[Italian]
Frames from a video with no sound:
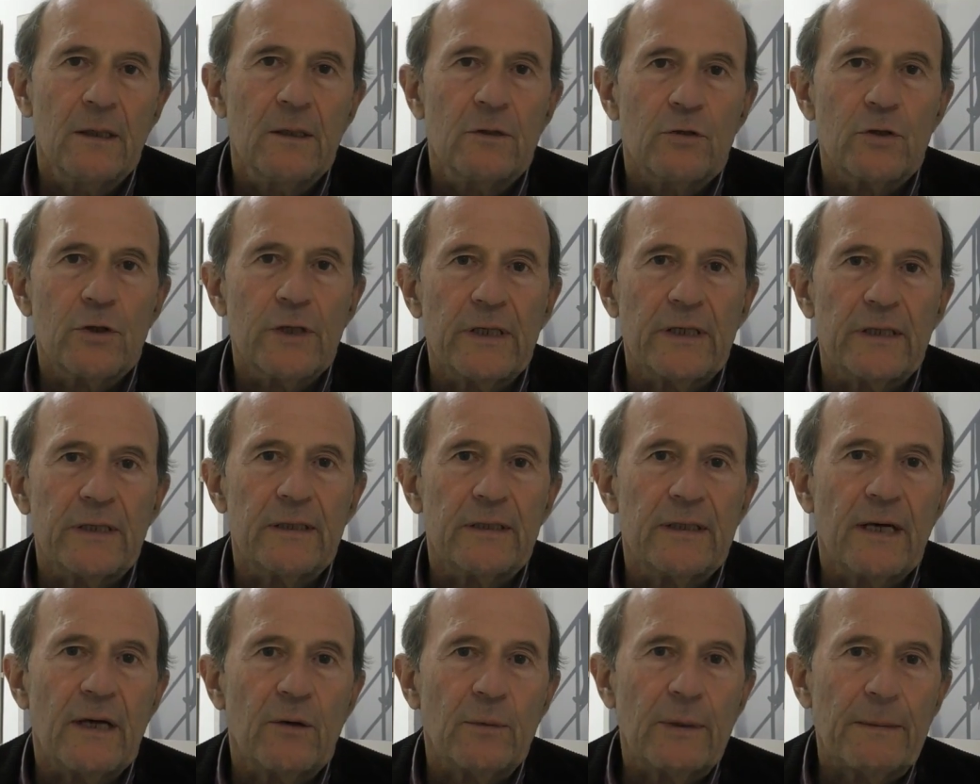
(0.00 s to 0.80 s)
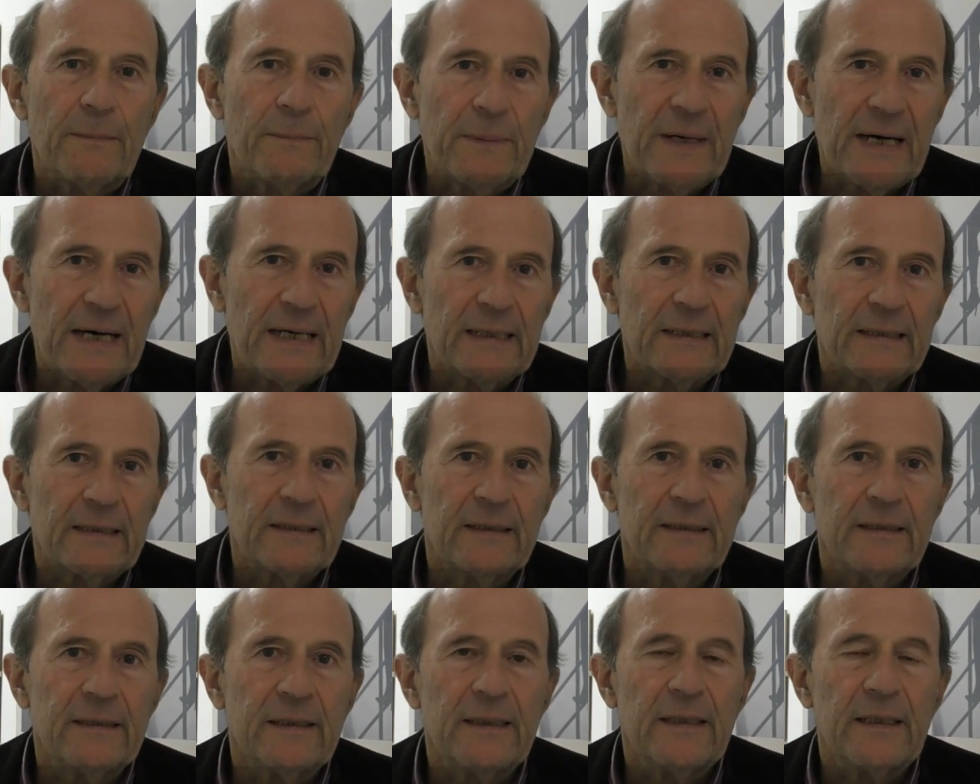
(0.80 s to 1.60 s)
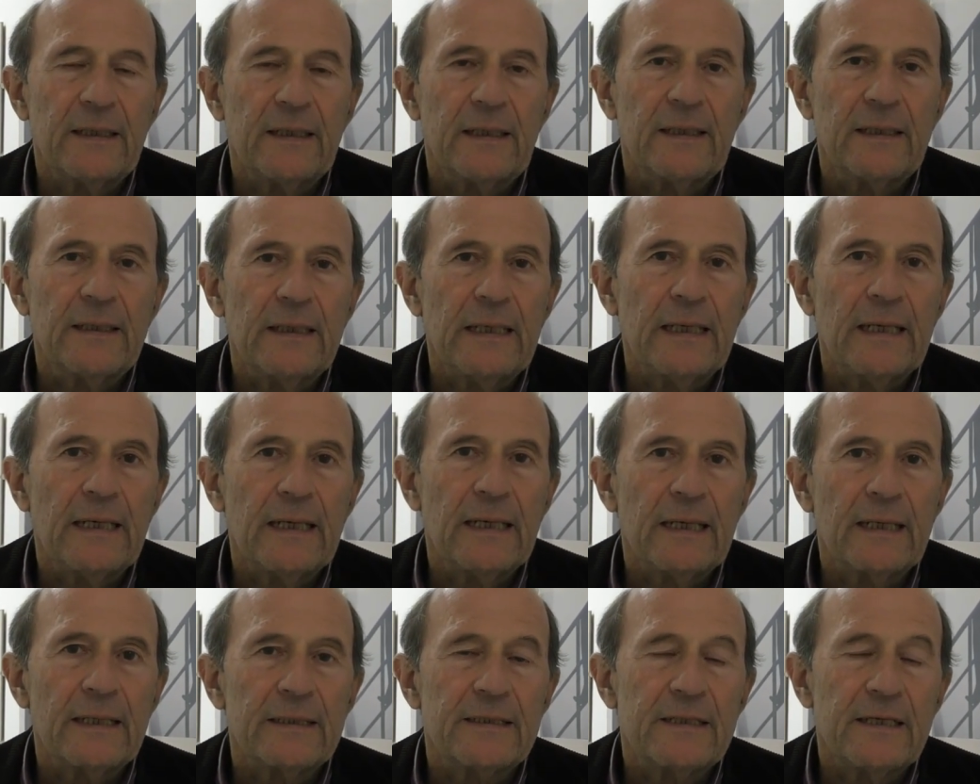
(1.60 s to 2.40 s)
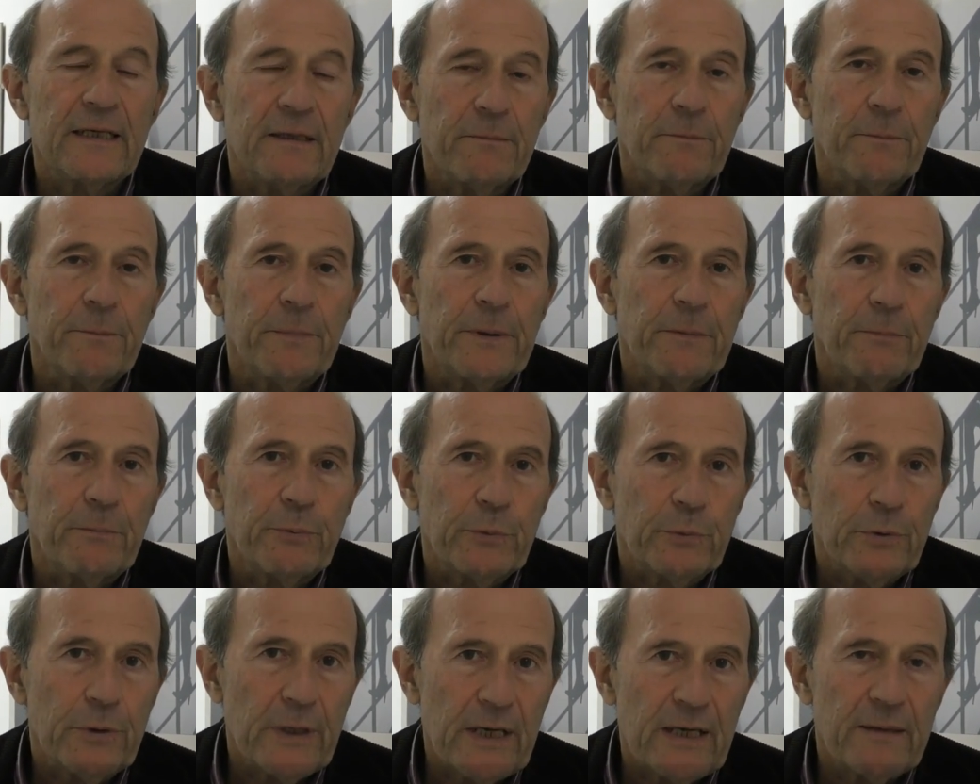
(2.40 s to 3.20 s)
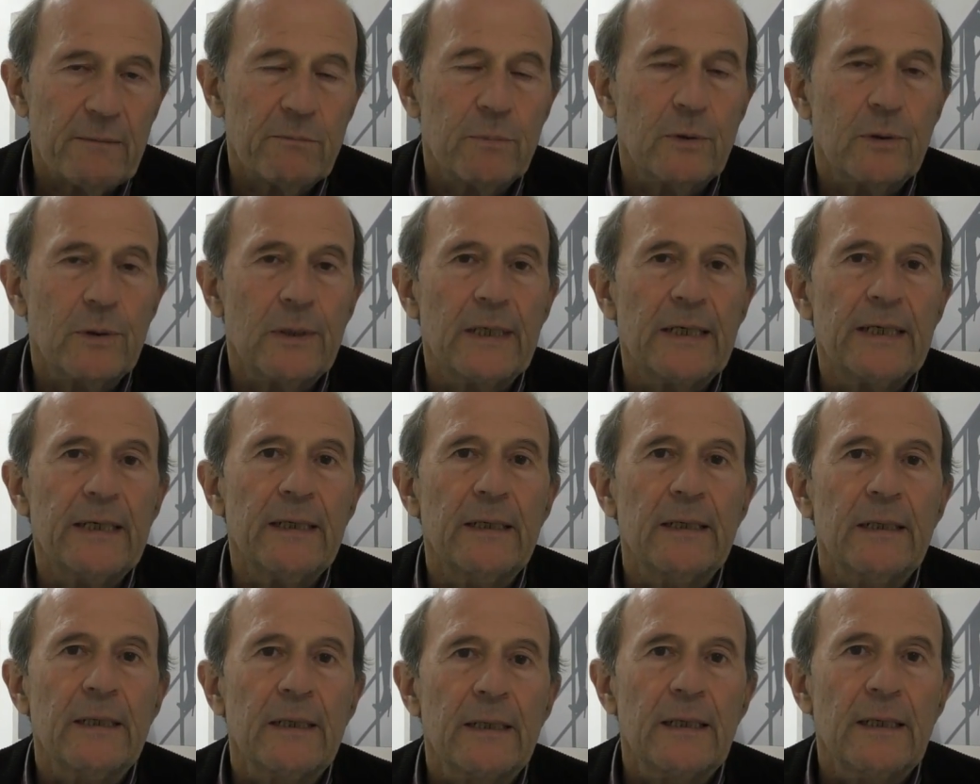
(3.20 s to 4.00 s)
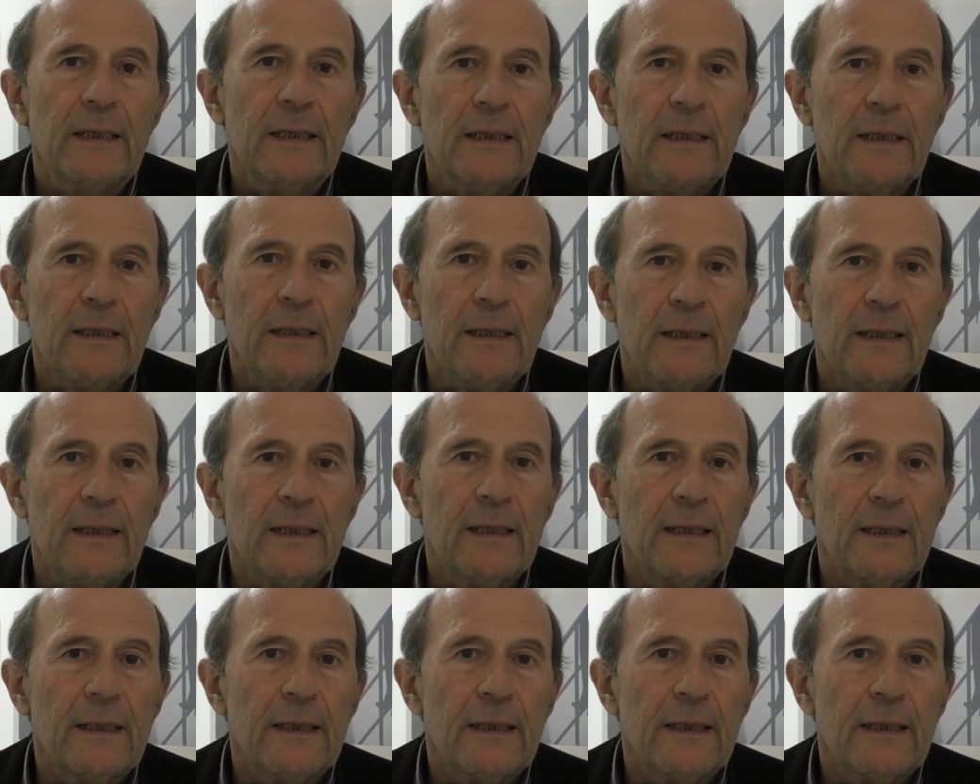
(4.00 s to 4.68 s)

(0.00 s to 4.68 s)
cioè da una parte il sempre più debole il,